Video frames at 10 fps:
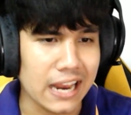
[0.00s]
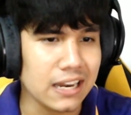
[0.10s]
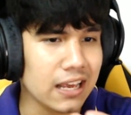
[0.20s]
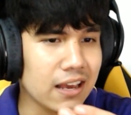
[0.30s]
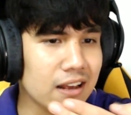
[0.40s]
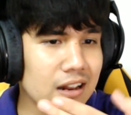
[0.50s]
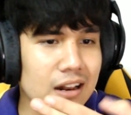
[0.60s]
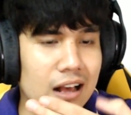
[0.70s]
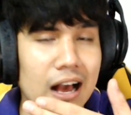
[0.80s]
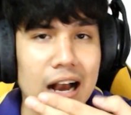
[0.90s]
ลนี่
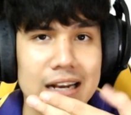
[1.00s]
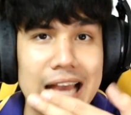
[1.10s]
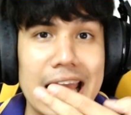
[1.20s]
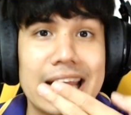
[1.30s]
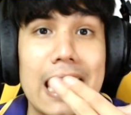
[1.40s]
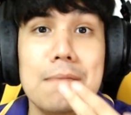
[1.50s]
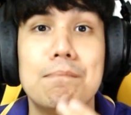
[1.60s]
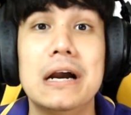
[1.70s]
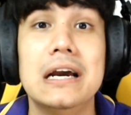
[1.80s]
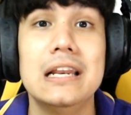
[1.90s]
ไกลไกล
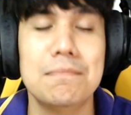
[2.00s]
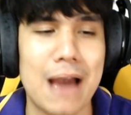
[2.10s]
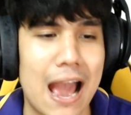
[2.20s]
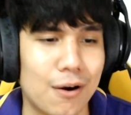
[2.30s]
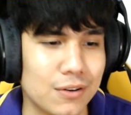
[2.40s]
ปืนหรือเปล่า